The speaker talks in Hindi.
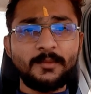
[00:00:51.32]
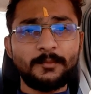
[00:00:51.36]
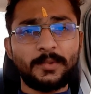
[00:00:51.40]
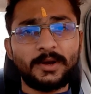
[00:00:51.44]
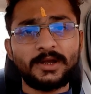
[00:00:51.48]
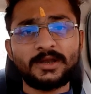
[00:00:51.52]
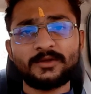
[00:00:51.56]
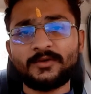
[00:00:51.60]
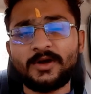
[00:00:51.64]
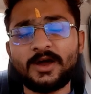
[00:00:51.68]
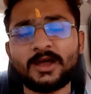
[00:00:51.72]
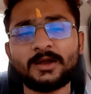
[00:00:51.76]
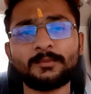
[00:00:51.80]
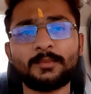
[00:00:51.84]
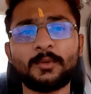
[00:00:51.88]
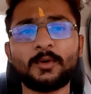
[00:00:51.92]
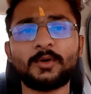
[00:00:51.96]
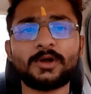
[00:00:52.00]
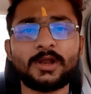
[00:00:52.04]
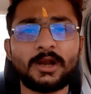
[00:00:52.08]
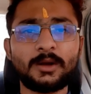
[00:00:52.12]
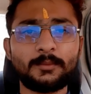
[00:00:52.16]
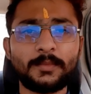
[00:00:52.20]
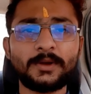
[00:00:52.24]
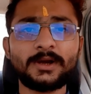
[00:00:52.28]
परिवहन
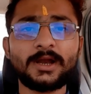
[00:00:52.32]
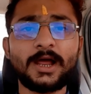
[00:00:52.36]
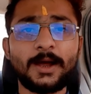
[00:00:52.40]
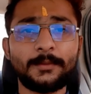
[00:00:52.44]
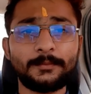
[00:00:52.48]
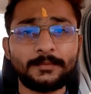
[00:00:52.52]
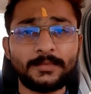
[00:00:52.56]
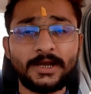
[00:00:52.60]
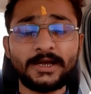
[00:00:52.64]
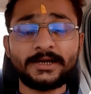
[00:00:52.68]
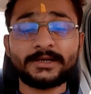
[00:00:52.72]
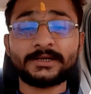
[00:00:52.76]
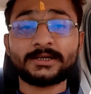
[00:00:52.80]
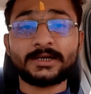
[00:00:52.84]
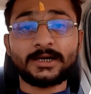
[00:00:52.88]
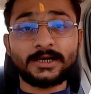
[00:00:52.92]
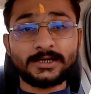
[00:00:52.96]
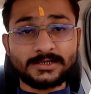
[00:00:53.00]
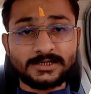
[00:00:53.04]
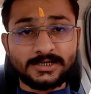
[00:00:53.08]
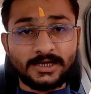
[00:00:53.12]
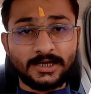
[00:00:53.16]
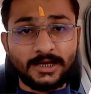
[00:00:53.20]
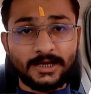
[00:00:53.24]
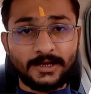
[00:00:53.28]
पोर्टल पर अपडेट
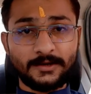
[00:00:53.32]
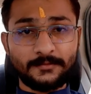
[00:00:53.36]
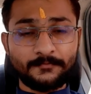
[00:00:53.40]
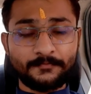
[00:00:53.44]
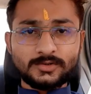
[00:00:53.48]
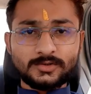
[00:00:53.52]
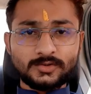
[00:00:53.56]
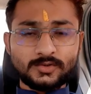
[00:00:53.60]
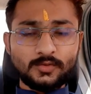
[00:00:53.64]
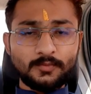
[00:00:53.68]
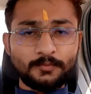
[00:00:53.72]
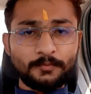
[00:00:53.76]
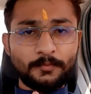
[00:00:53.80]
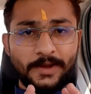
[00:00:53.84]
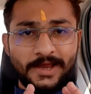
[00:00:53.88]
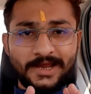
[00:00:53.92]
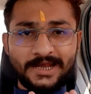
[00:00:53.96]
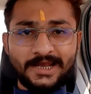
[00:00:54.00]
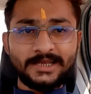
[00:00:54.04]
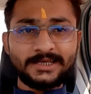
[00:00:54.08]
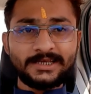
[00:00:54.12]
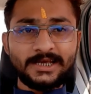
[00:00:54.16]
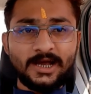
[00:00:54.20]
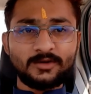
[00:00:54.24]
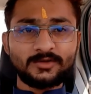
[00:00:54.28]
कर सके तो
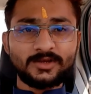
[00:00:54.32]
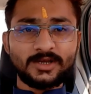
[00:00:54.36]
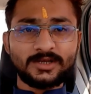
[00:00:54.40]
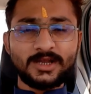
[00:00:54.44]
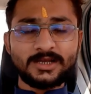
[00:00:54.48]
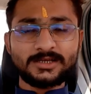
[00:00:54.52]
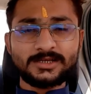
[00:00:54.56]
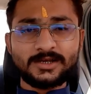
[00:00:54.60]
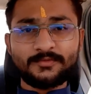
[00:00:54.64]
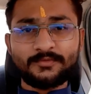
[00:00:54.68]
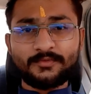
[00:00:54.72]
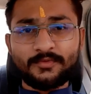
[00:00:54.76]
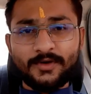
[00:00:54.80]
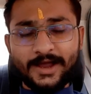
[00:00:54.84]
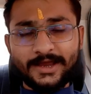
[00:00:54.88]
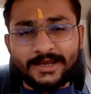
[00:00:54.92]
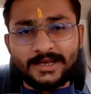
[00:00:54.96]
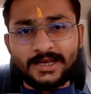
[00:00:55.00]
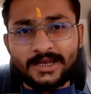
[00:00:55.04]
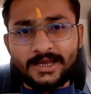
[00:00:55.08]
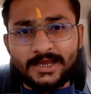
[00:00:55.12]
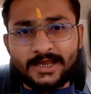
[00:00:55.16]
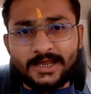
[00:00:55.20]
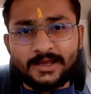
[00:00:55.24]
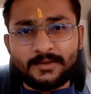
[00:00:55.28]
पहले क्या होता था जब
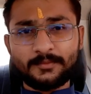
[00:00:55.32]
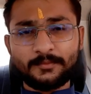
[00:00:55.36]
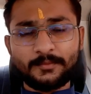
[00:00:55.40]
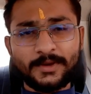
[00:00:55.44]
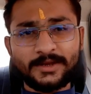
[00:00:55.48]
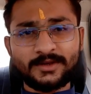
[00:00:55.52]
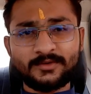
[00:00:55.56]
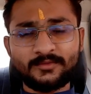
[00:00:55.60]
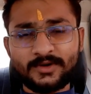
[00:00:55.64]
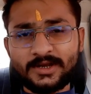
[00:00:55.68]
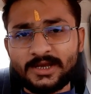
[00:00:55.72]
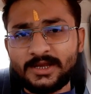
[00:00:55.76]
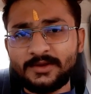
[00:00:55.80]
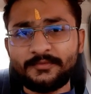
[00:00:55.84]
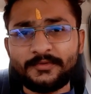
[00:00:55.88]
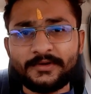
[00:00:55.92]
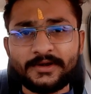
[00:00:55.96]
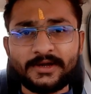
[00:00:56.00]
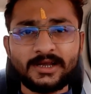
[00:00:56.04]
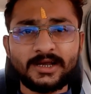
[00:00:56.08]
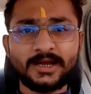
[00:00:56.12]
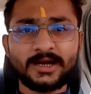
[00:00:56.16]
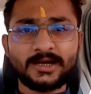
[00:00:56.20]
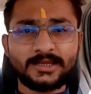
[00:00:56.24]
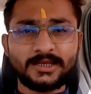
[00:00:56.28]
फाइलें मैनुअली
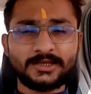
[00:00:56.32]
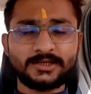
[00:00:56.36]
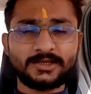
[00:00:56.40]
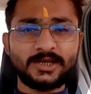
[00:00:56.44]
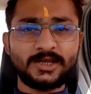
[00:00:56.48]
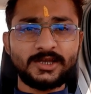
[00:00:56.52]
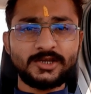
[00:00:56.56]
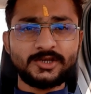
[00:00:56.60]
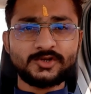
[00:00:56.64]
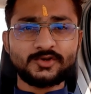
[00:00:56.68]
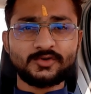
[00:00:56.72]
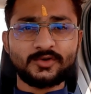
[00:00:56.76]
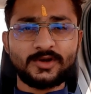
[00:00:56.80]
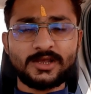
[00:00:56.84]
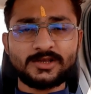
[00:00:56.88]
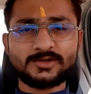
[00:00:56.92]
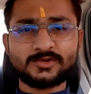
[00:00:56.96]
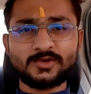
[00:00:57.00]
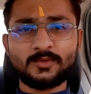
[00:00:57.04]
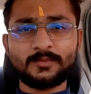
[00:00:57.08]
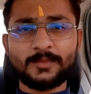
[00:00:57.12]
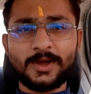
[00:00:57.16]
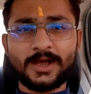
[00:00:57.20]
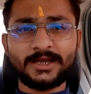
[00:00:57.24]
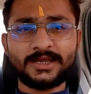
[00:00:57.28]
फीड करते थे
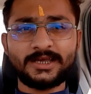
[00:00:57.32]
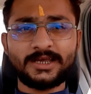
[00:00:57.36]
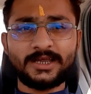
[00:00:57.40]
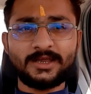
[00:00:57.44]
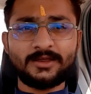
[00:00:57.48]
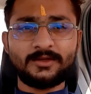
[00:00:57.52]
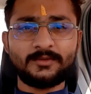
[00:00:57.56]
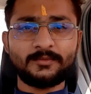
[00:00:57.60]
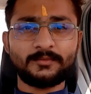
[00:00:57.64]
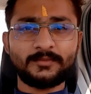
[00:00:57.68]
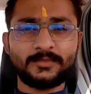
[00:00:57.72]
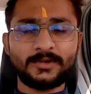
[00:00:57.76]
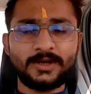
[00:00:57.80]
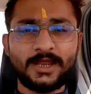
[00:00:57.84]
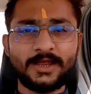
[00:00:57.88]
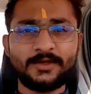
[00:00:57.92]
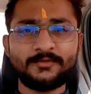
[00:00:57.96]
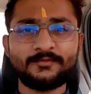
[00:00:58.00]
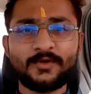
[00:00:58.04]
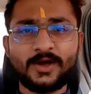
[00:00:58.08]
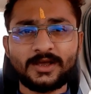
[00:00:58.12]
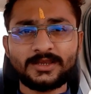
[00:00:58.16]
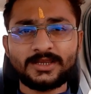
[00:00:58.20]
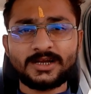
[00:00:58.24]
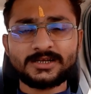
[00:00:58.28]
इंश्योरेंस और बाकी
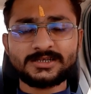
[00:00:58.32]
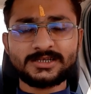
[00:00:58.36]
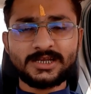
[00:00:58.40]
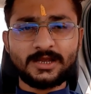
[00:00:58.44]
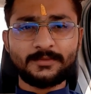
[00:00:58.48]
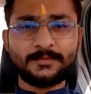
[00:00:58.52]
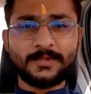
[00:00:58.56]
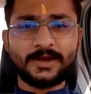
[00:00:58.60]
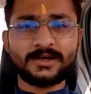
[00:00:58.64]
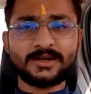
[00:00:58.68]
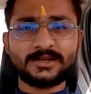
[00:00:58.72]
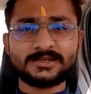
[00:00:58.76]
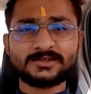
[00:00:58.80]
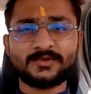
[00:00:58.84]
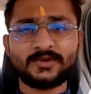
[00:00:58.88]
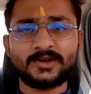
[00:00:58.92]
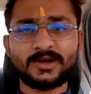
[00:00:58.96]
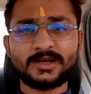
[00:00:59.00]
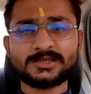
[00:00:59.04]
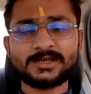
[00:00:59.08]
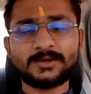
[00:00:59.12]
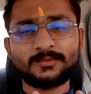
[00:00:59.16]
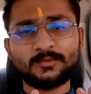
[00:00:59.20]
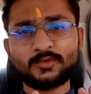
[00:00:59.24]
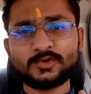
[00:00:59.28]
नेम फादर्स नेम एड्रेस
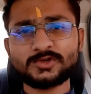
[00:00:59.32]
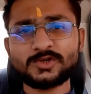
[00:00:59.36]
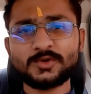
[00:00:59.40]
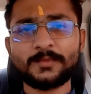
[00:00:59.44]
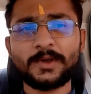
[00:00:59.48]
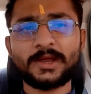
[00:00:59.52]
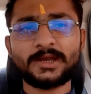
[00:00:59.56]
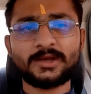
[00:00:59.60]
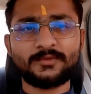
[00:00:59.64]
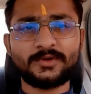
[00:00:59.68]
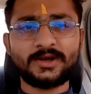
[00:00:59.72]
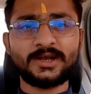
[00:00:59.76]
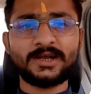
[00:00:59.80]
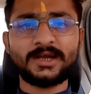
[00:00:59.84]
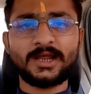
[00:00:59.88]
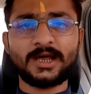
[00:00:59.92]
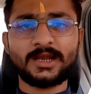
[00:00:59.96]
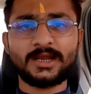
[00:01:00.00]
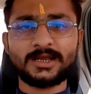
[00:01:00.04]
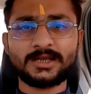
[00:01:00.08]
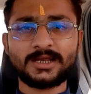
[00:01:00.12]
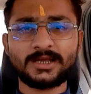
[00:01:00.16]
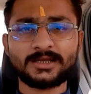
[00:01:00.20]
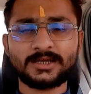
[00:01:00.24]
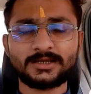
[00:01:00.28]
वगैरह सब कुछ मैनुअली
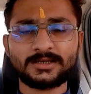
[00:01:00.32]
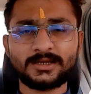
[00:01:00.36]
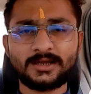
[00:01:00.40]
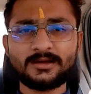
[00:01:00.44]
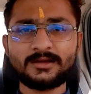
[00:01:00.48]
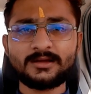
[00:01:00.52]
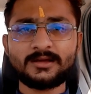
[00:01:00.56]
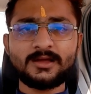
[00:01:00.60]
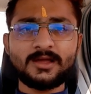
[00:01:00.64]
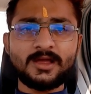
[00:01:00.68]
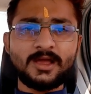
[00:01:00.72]
डाला जाता था